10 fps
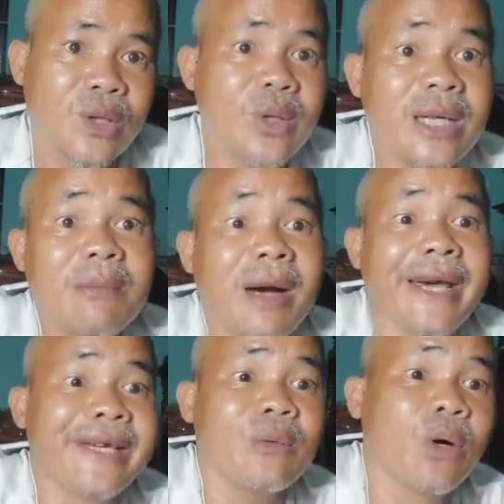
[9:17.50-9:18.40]
có viết
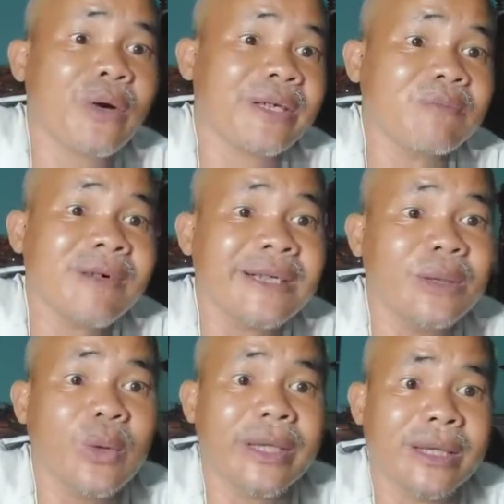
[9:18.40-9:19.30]
bài kêu gọi chống phá
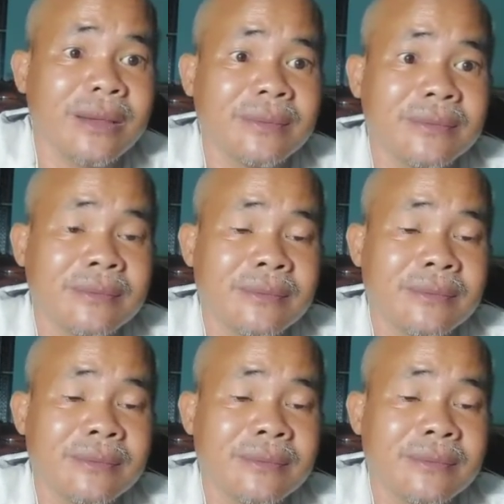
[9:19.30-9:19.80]
chính quyền hay không